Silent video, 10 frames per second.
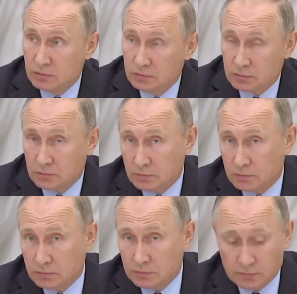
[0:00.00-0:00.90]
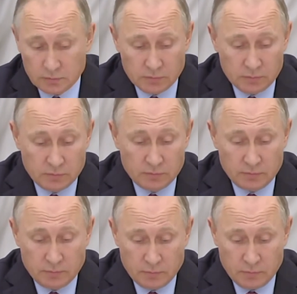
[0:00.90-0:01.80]
đoàn truyền thông đó là
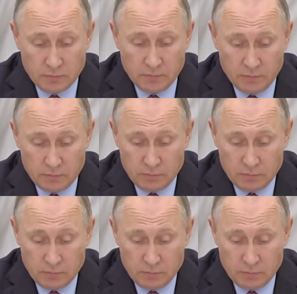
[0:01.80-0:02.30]
Excel Springer